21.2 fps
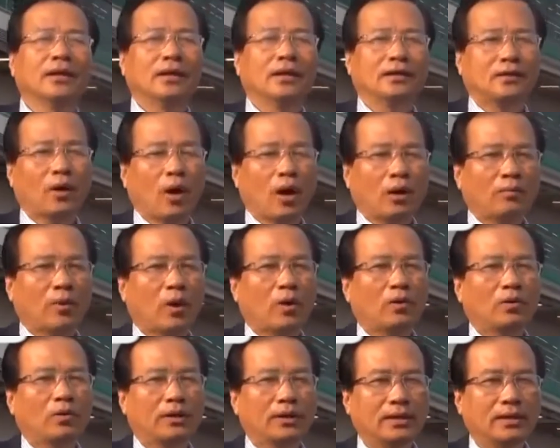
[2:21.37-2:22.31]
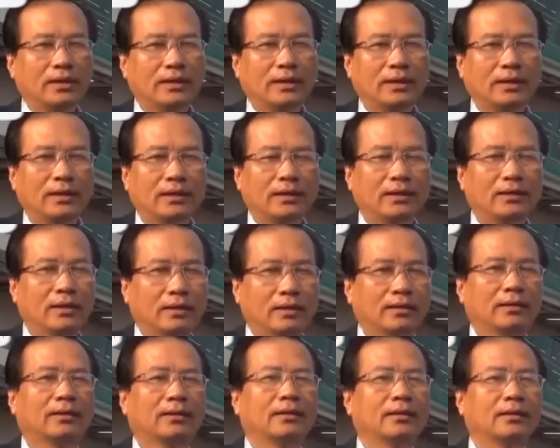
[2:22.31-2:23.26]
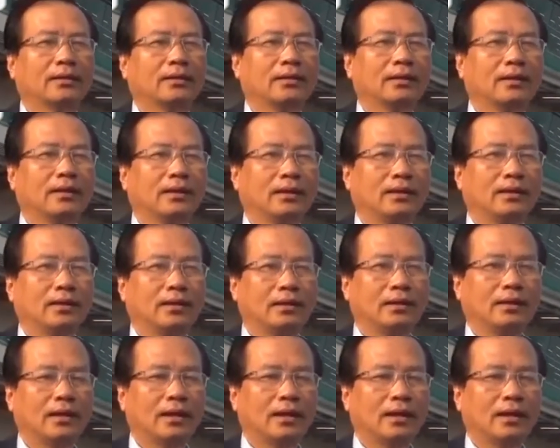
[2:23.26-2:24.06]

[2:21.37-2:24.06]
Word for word: à, toàn bộ cái cái, cái rừng à,